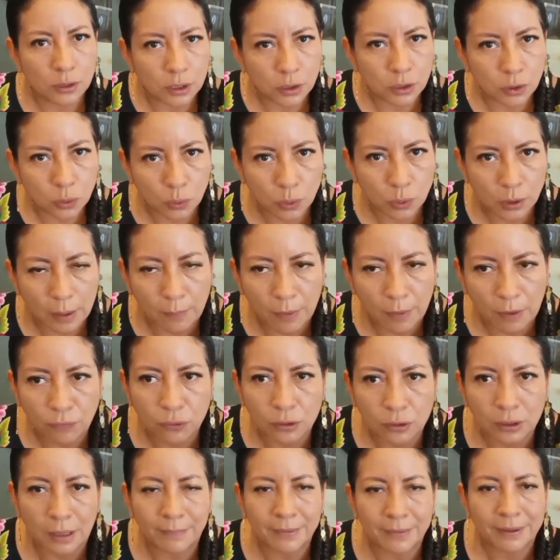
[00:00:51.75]
es un tema
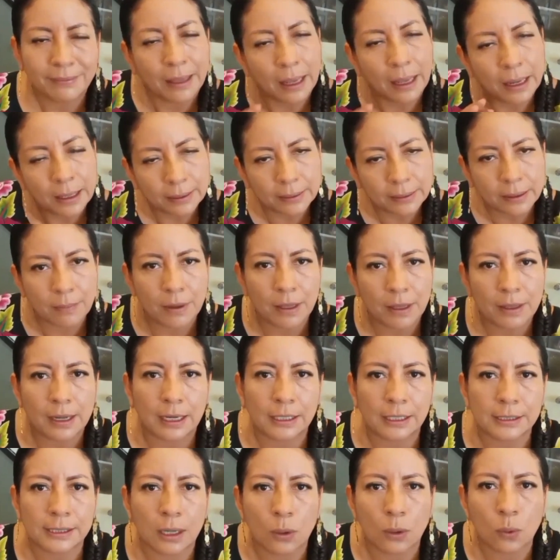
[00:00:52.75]
fundamental, el tema de
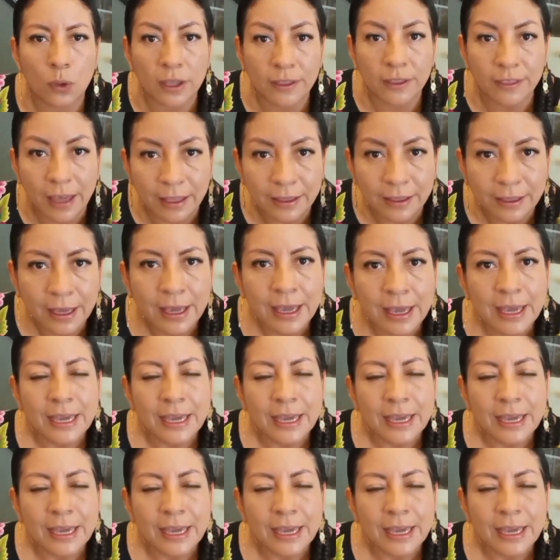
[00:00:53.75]
la seguridad,